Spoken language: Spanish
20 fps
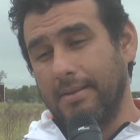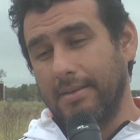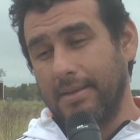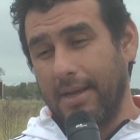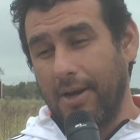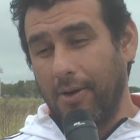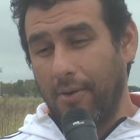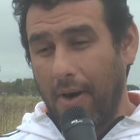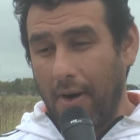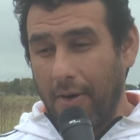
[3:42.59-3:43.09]

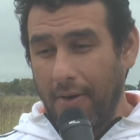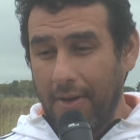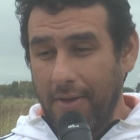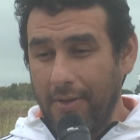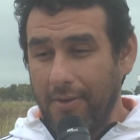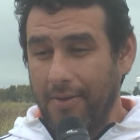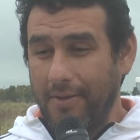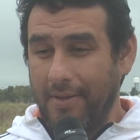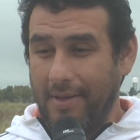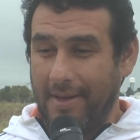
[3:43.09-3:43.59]
llegó a
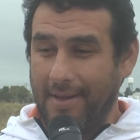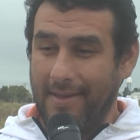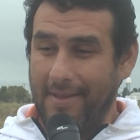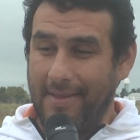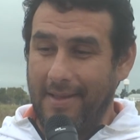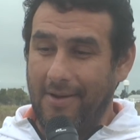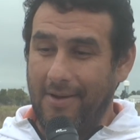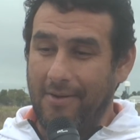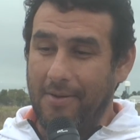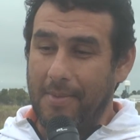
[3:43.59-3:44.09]
oído
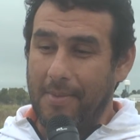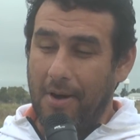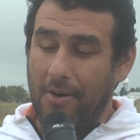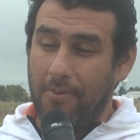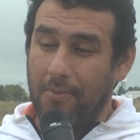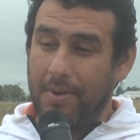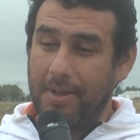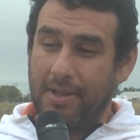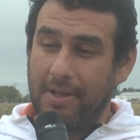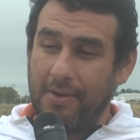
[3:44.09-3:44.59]
de, los demás
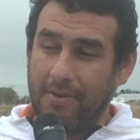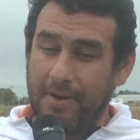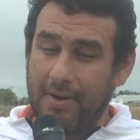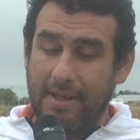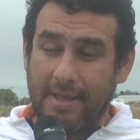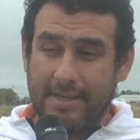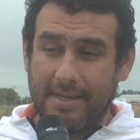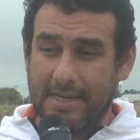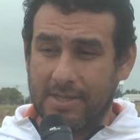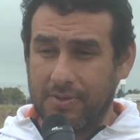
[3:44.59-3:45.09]

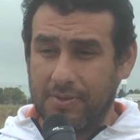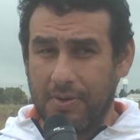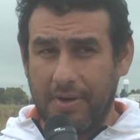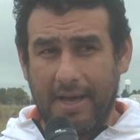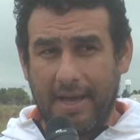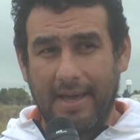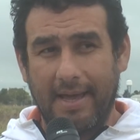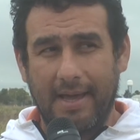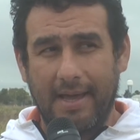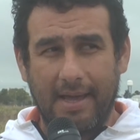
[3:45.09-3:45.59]
competidores de esa
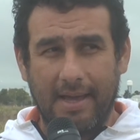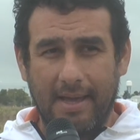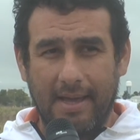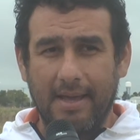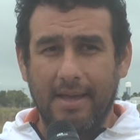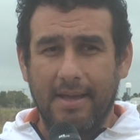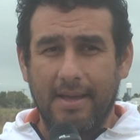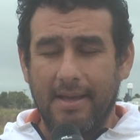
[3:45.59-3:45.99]
zona que,